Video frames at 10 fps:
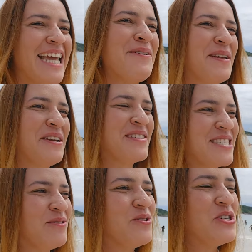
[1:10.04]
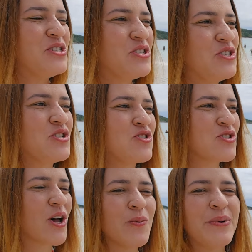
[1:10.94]
tem previsão de
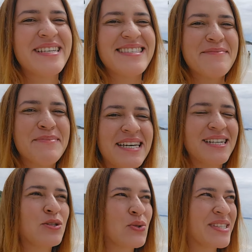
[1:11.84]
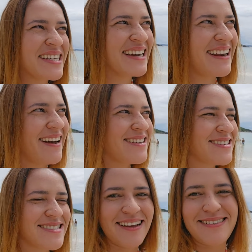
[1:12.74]
sol para a semana toda,
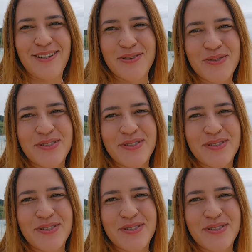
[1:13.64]
graças a Deus.